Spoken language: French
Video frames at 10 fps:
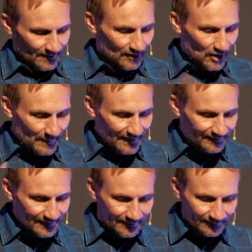Le
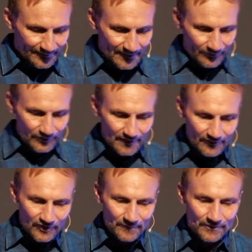Messie, quand il est venu dans
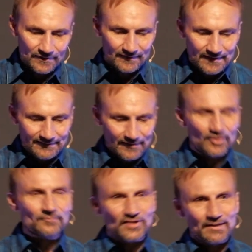ce monde, c'était
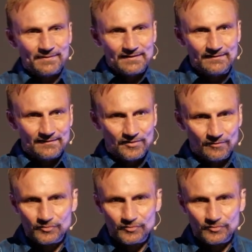l'homme de la bénédiction.